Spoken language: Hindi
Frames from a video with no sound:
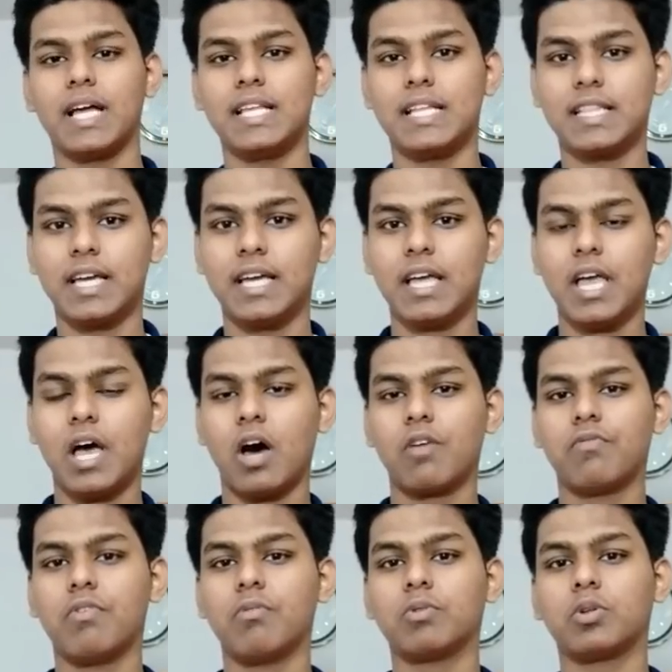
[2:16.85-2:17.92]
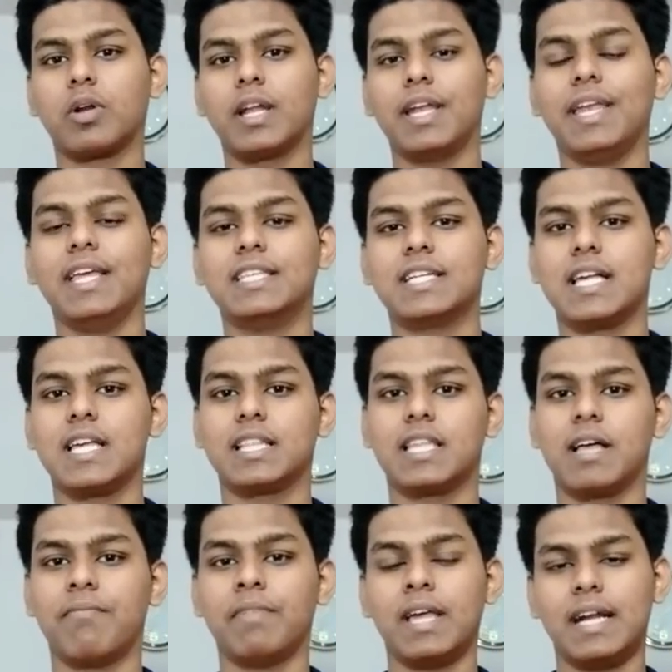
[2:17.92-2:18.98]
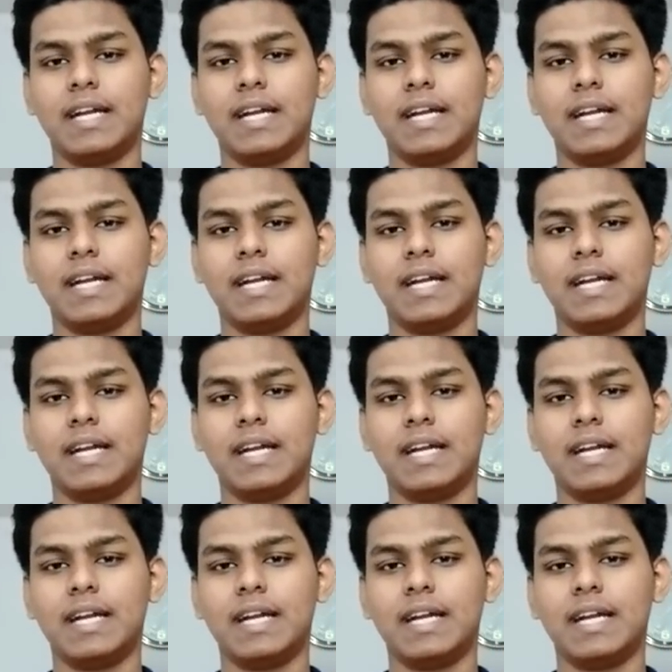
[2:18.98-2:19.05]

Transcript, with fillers: जाता है और वीवो थोड़ा नीचे आ जाता है